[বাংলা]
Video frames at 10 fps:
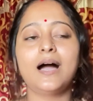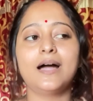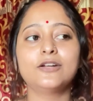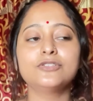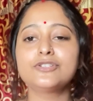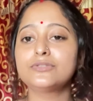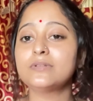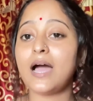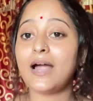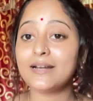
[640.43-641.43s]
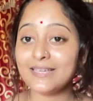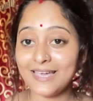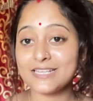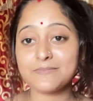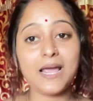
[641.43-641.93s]
আর হচ্ছে আর কে
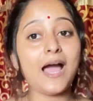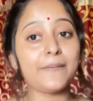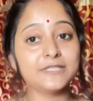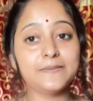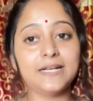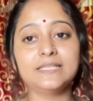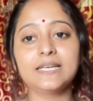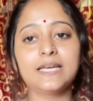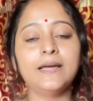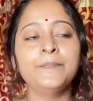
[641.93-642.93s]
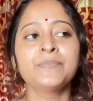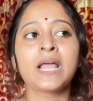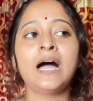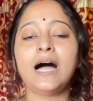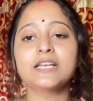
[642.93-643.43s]
আসবে আমাদের বাড়ি থেকে
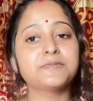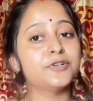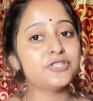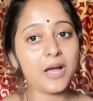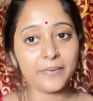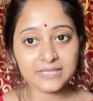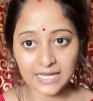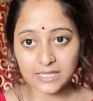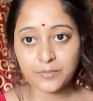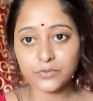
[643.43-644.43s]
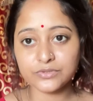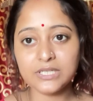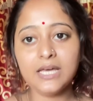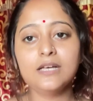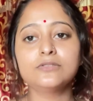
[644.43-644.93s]
আসবে হচ্ছে আমার দাদা
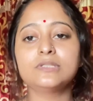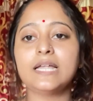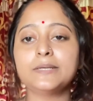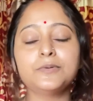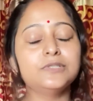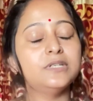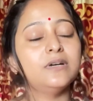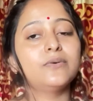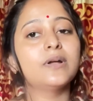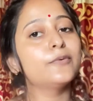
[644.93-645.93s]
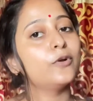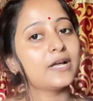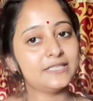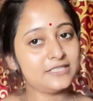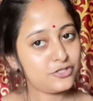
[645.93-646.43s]
বৌদি তো দাদা বৌদি ওরা
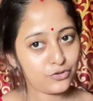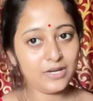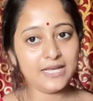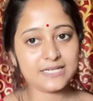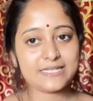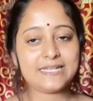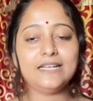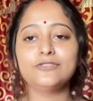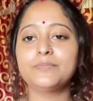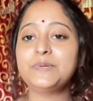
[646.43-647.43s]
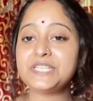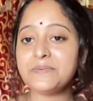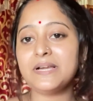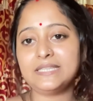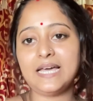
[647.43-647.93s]
কলকাতাতে চলে এসছে তো
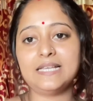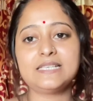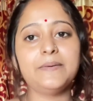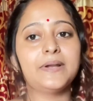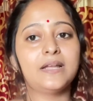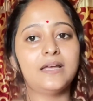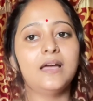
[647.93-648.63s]
পিসি বাড়িতে আছে মানে